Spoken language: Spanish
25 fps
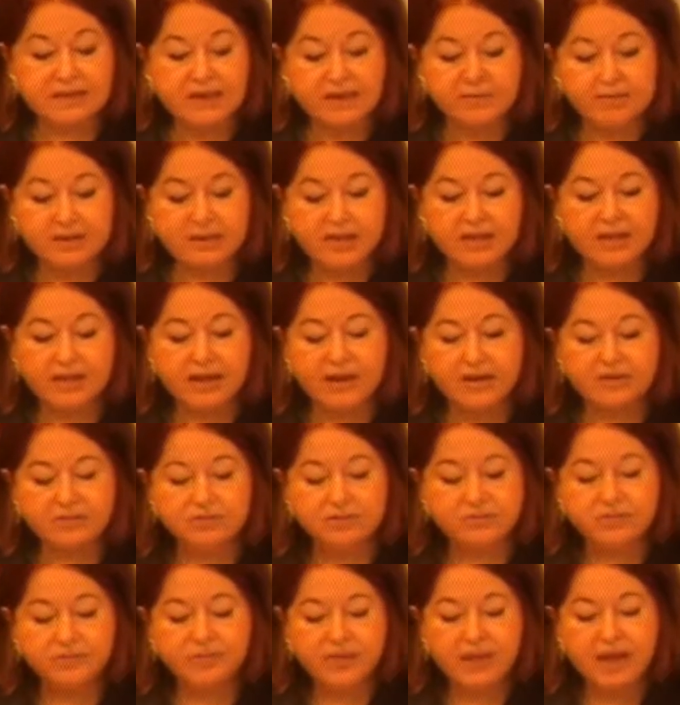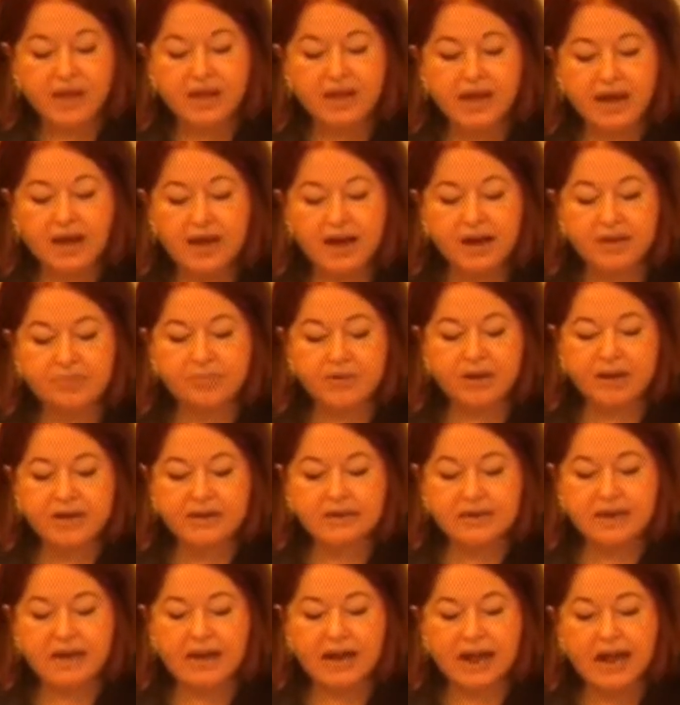avanzado,
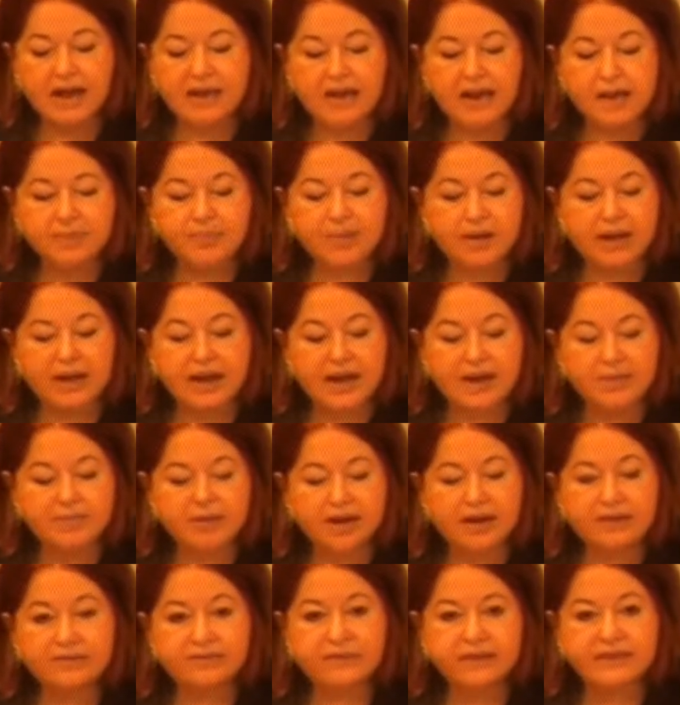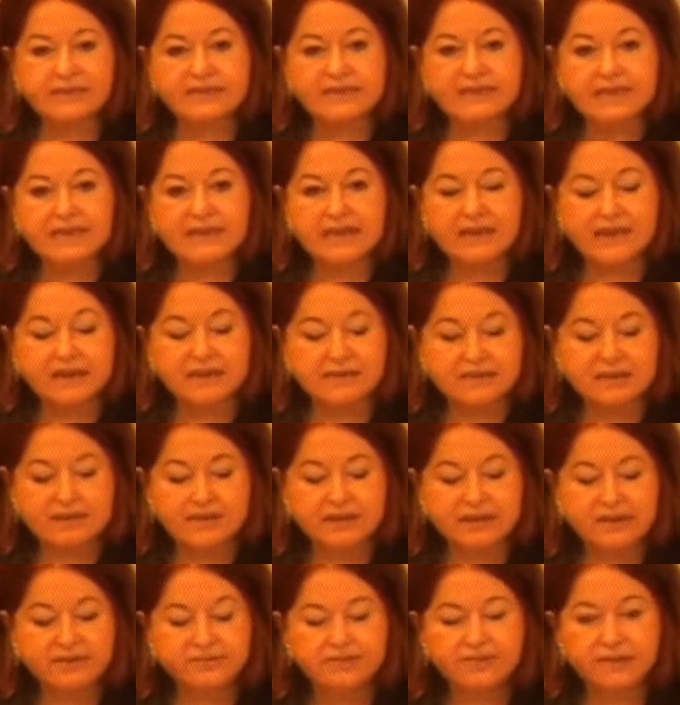aprenderán la palabra fatigued,
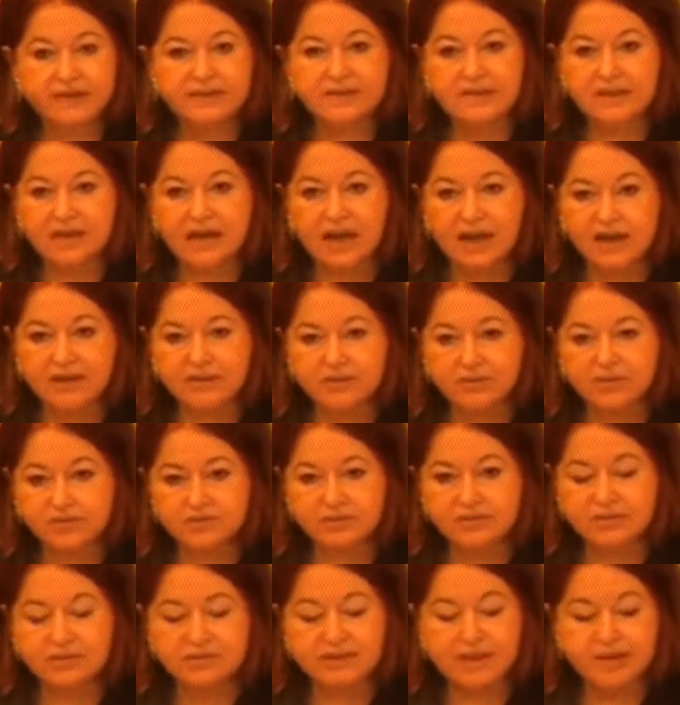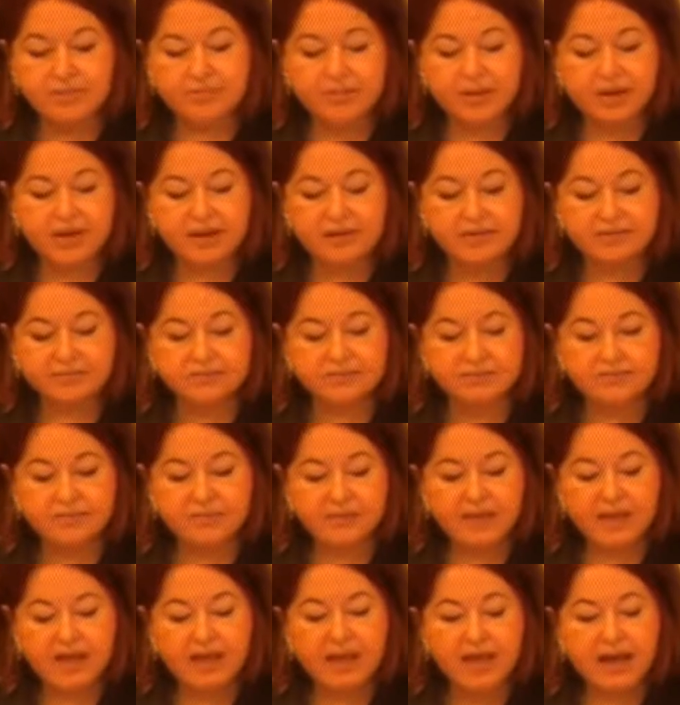fatigado también,
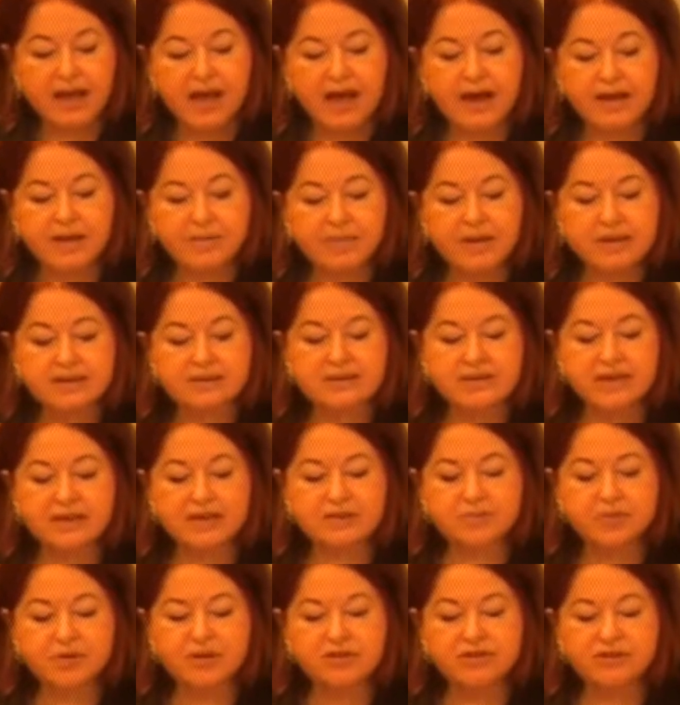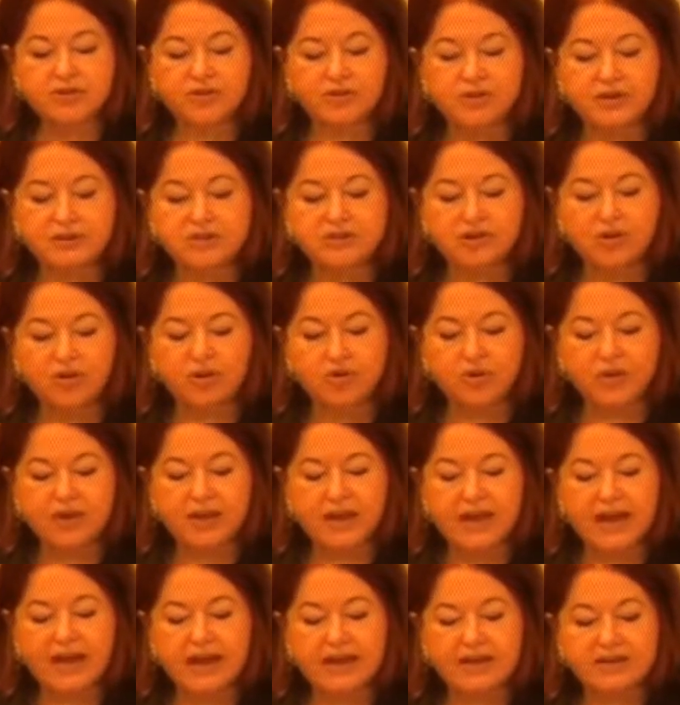además de expresiones
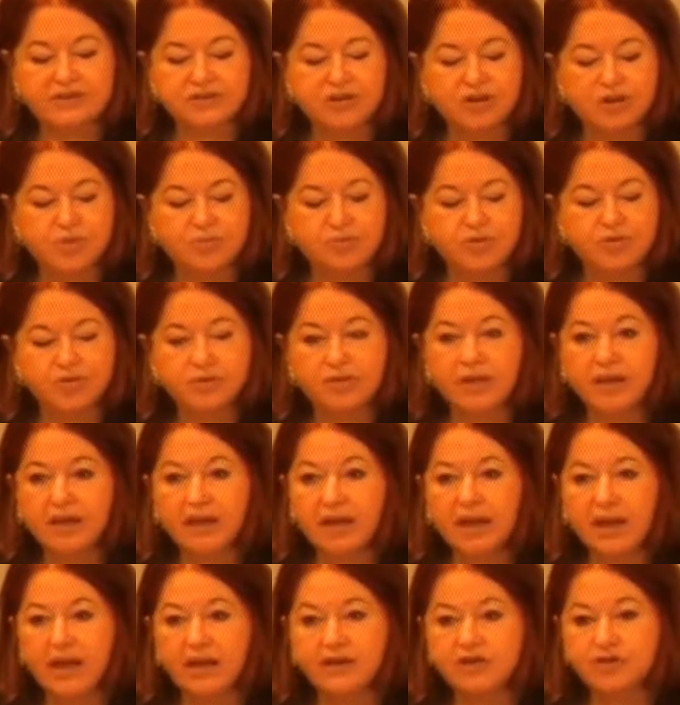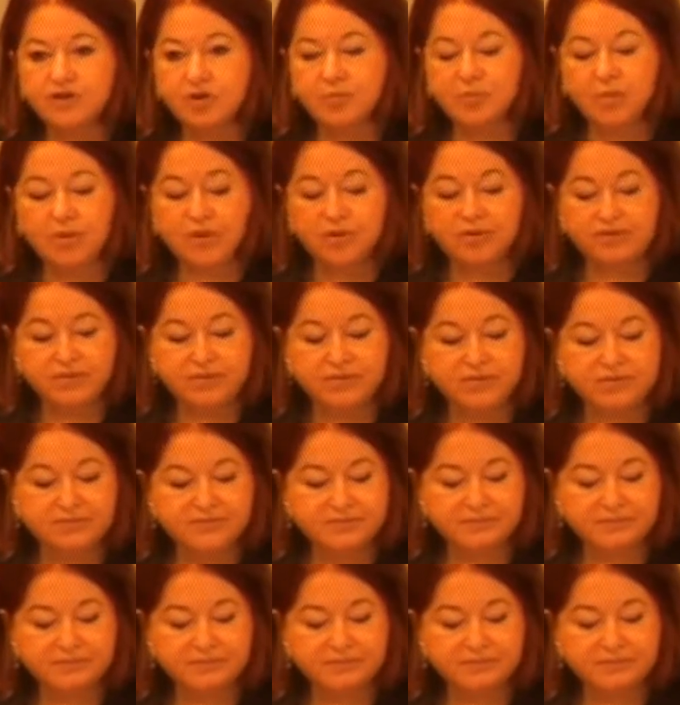coloquiales como hecho polvo.